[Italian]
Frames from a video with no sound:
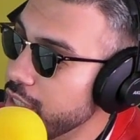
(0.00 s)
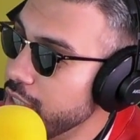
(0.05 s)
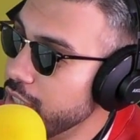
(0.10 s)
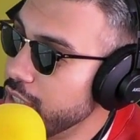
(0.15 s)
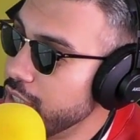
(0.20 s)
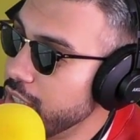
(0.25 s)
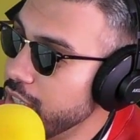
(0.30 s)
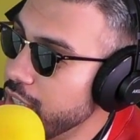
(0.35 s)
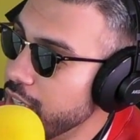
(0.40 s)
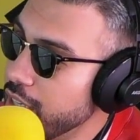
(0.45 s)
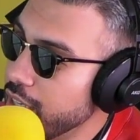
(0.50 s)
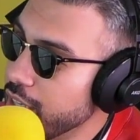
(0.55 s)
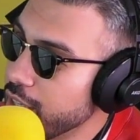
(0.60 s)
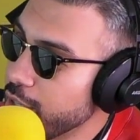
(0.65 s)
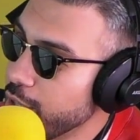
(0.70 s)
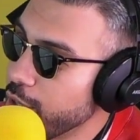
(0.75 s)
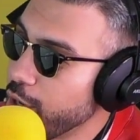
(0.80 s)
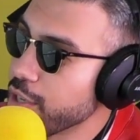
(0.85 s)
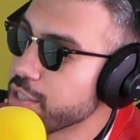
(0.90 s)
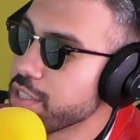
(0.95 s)
Ah, non lo
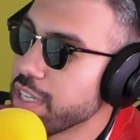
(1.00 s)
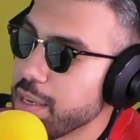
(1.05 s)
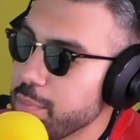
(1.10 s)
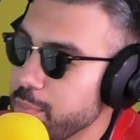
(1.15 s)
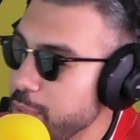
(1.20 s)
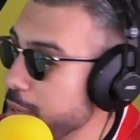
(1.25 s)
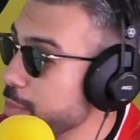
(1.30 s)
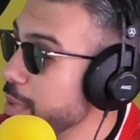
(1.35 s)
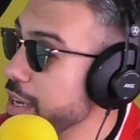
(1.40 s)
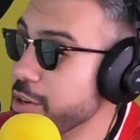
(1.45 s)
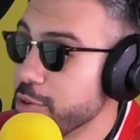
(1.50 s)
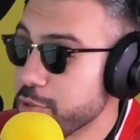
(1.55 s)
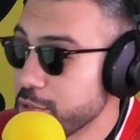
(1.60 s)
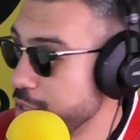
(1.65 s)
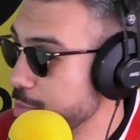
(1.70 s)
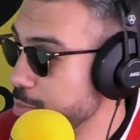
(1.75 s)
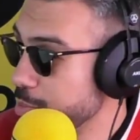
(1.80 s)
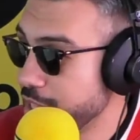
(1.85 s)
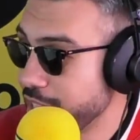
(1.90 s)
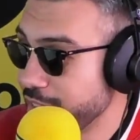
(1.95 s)
sapevo. Cosa che prima non
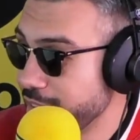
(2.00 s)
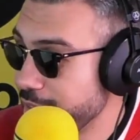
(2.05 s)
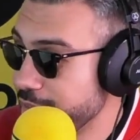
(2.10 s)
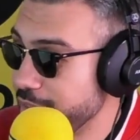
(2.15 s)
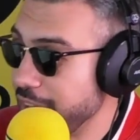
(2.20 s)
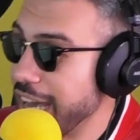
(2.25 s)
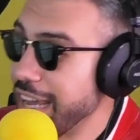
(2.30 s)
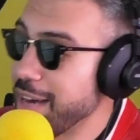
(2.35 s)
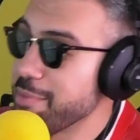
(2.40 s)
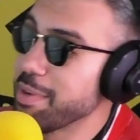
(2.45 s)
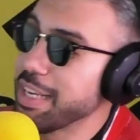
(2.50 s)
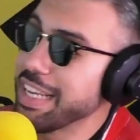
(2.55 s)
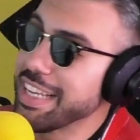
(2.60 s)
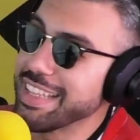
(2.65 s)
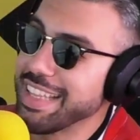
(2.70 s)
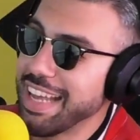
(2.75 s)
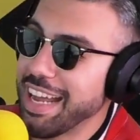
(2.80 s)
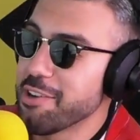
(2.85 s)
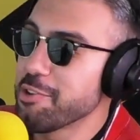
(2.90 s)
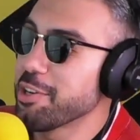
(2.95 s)
si eh, poteva certo, fare,
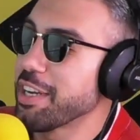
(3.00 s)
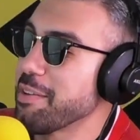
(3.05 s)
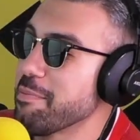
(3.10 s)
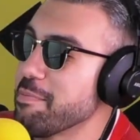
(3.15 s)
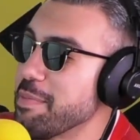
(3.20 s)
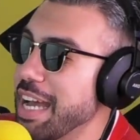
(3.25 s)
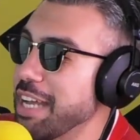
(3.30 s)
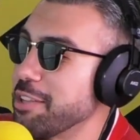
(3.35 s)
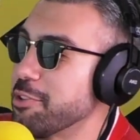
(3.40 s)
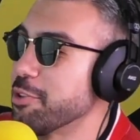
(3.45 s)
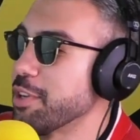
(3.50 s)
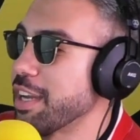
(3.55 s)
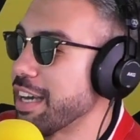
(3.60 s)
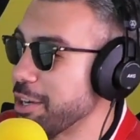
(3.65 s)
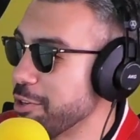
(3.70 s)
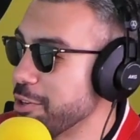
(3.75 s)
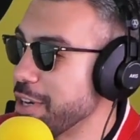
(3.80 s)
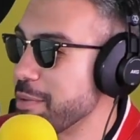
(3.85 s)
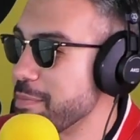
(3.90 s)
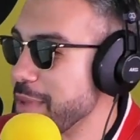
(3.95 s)
perché certo. hanno cambiato il
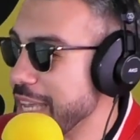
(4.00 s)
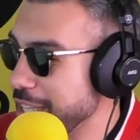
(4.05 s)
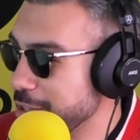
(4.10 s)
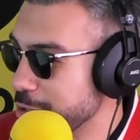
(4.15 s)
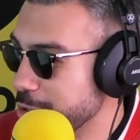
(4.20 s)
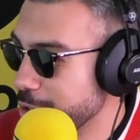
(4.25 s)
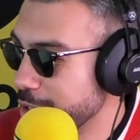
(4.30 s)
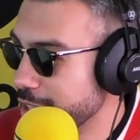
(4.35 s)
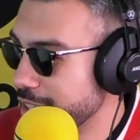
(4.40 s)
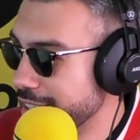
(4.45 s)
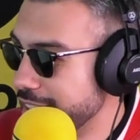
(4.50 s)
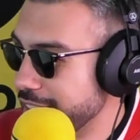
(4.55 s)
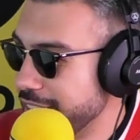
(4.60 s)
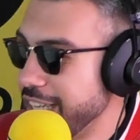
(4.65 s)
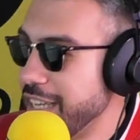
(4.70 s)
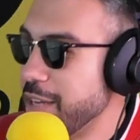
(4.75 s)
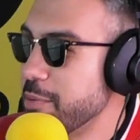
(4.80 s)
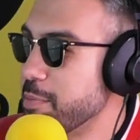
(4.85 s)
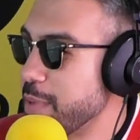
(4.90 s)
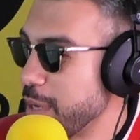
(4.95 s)
regolamento
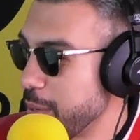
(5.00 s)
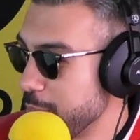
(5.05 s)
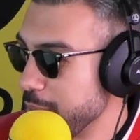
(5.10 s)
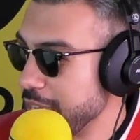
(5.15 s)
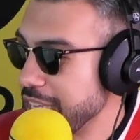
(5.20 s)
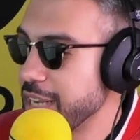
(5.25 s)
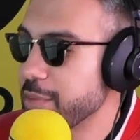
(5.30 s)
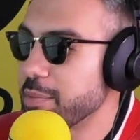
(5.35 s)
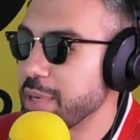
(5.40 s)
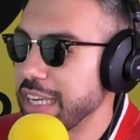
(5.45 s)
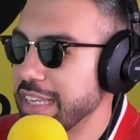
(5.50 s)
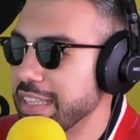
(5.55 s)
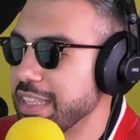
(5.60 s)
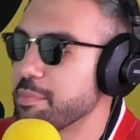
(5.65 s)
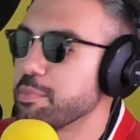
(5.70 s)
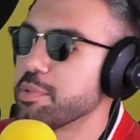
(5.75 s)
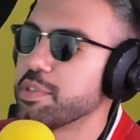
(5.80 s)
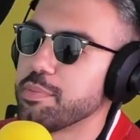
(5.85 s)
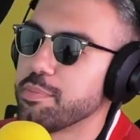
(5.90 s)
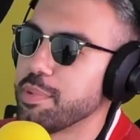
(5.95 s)
per Mina perché ai
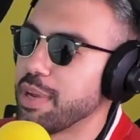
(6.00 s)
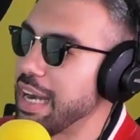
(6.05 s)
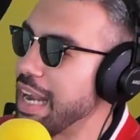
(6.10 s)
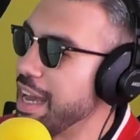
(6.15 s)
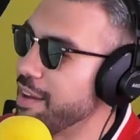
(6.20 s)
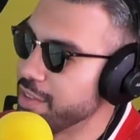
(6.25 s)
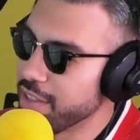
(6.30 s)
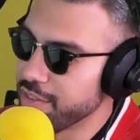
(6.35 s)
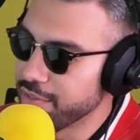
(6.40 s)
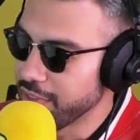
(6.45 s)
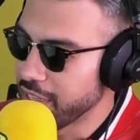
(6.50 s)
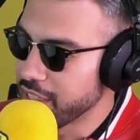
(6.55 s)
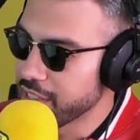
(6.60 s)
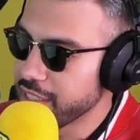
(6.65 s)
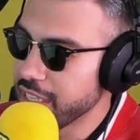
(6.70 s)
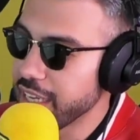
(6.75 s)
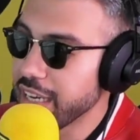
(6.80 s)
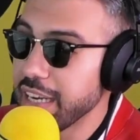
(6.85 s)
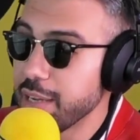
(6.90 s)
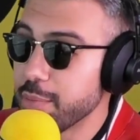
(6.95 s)
tempi si parlava di fare
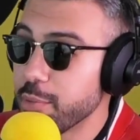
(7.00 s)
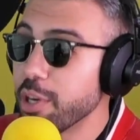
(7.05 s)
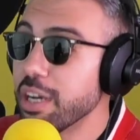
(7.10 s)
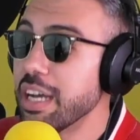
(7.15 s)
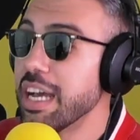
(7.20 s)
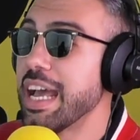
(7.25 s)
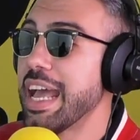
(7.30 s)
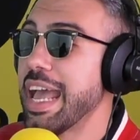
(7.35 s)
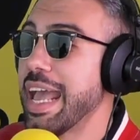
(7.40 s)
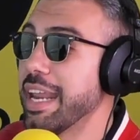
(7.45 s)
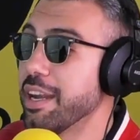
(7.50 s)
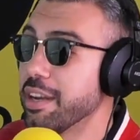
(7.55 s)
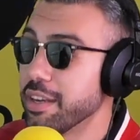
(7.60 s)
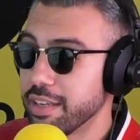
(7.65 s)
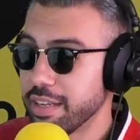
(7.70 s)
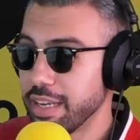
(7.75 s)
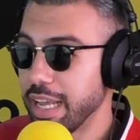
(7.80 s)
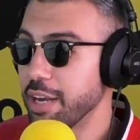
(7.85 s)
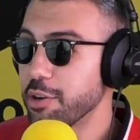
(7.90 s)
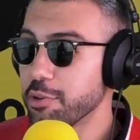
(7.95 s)
Sanremo sì. e,
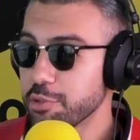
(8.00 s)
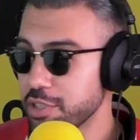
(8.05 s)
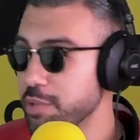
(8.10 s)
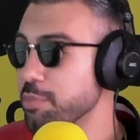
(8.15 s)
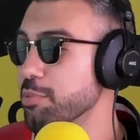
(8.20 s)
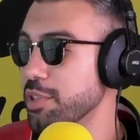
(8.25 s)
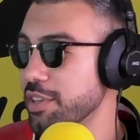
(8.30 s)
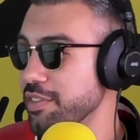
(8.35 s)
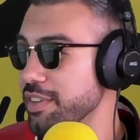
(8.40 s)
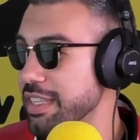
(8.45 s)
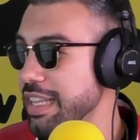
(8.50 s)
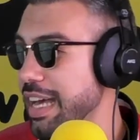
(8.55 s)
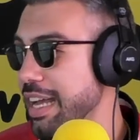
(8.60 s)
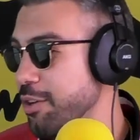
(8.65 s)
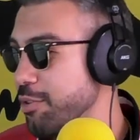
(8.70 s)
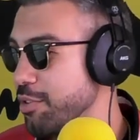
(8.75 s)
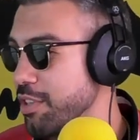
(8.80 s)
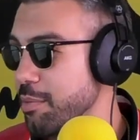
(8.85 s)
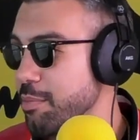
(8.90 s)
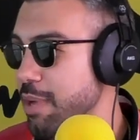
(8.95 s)
e, non si poteva
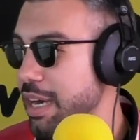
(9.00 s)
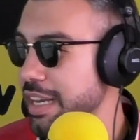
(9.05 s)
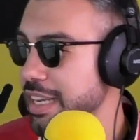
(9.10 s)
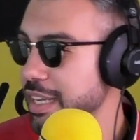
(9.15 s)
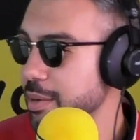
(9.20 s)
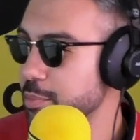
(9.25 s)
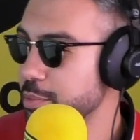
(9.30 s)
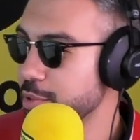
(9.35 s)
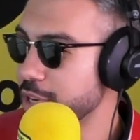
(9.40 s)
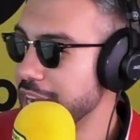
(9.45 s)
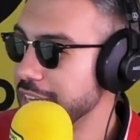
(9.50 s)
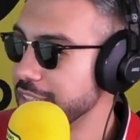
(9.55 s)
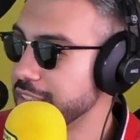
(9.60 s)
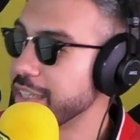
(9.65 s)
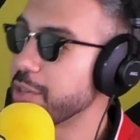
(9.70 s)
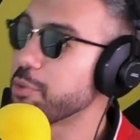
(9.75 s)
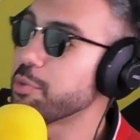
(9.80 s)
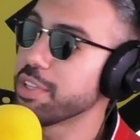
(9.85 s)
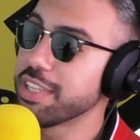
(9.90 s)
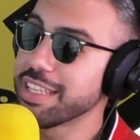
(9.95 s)
andare con dei brani
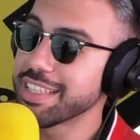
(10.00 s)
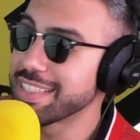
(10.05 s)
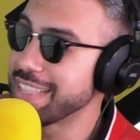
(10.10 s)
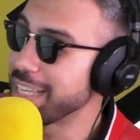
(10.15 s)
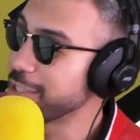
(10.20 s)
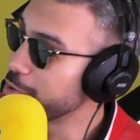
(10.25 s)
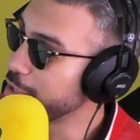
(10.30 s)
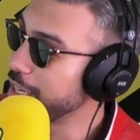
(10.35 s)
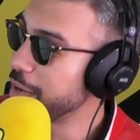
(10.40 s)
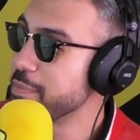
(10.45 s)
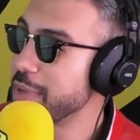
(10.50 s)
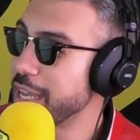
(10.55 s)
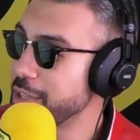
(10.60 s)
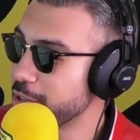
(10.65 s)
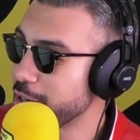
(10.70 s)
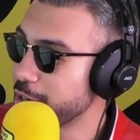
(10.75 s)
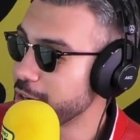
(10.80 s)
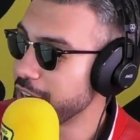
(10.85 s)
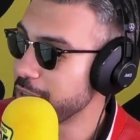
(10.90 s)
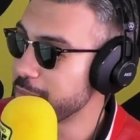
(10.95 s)
campionati e quindi è stato
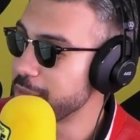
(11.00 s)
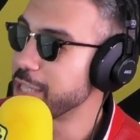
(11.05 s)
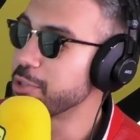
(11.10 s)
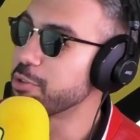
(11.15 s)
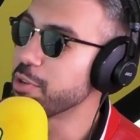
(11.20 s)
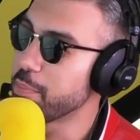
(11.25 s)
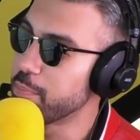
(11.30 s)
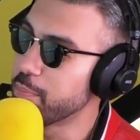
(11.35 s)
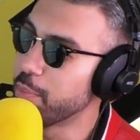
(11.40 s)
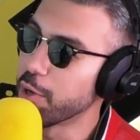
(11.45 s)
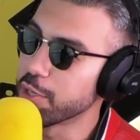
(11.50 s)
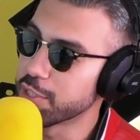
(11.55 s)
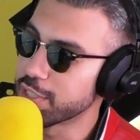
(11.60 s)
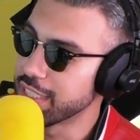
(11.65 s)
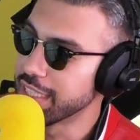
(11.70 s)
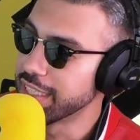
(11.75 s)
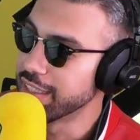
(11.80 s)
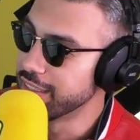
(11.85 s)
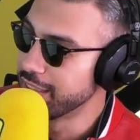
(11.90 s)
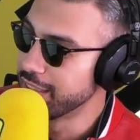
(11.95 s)
cambiato il regolamento apposta